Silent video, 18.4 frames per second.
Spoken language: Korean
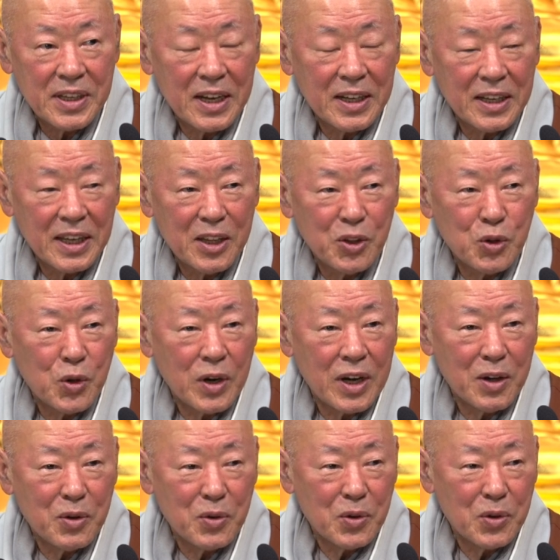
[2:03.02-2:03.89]

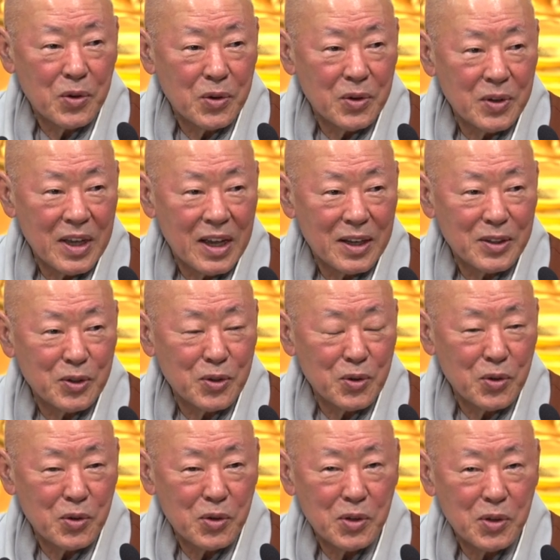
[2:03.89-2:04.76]
살겠노라고
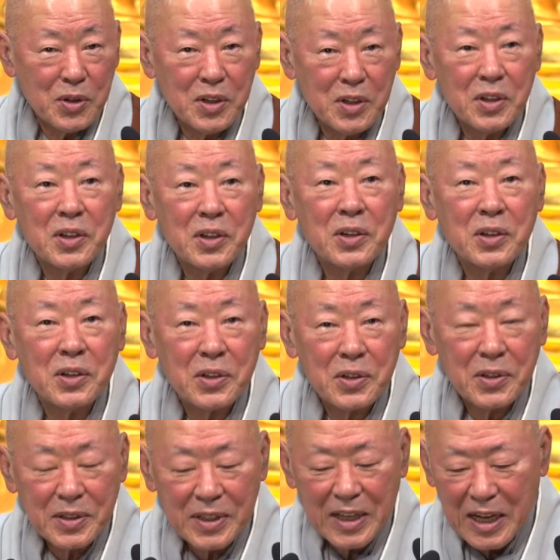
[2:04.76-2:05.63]
약속을
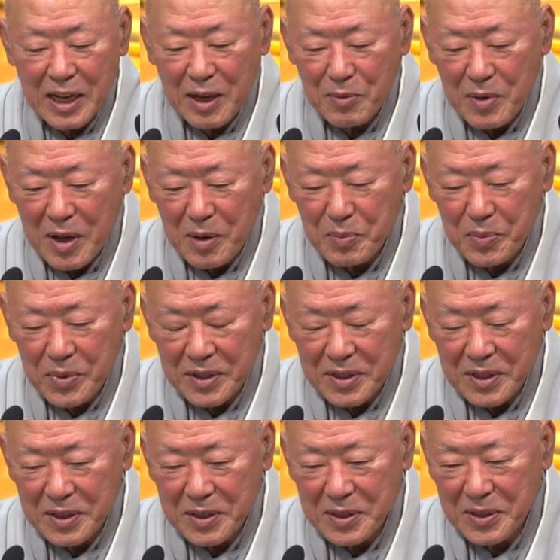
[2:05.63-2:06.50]
여러 사람
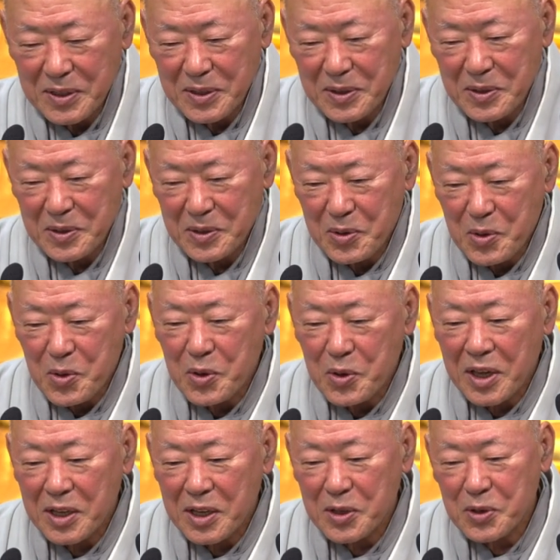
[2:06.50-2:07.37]
앞에서
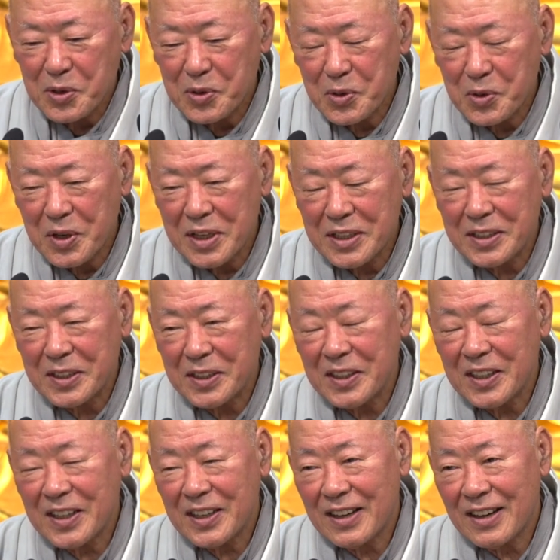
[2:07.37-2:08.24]
공개적으로
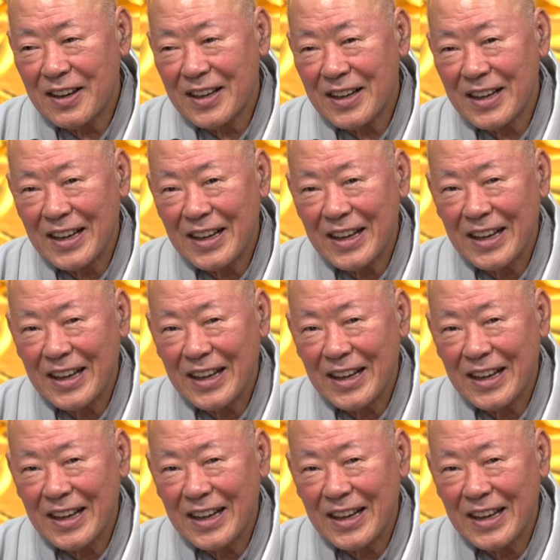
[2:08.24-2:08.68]
했으니까